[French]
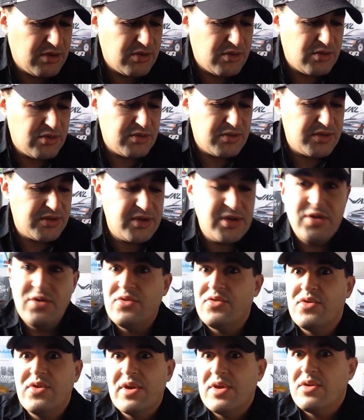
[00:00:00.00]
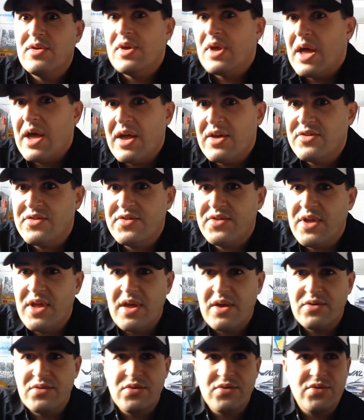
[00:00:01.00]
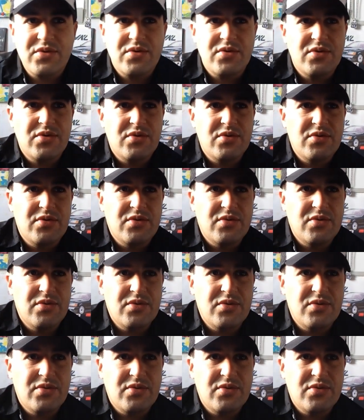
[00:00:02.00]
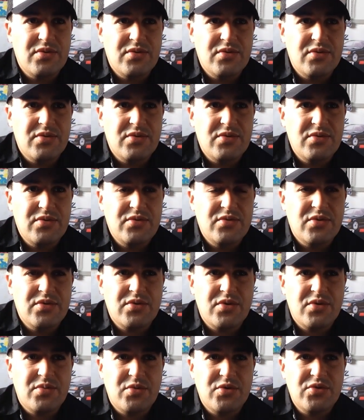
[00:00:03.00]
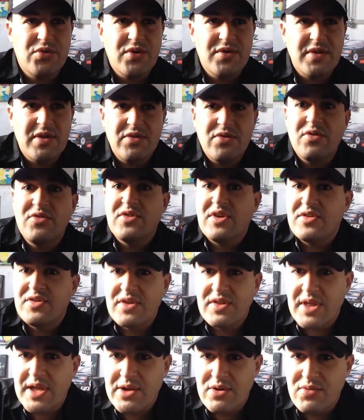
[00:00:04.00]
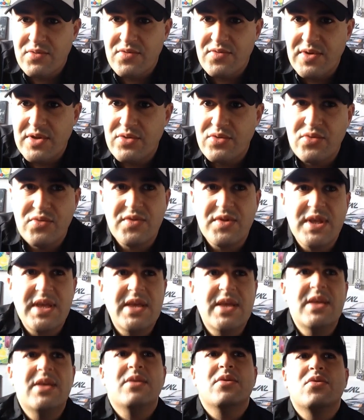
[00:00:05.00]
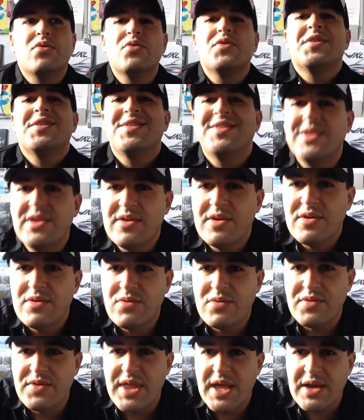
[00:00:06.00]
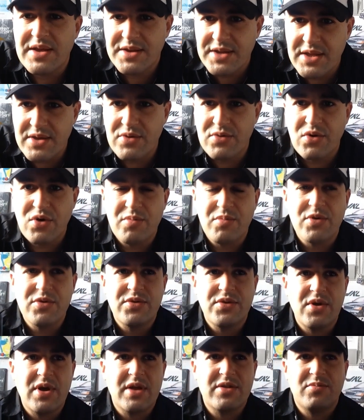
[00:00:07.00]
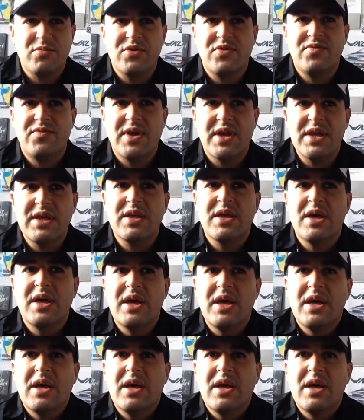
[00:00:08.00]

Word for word: euh, si j'ai acheté un autre, une autre motorisation, j'achèterai le V12 qui est aussi le dernier gros moteur atmosphérique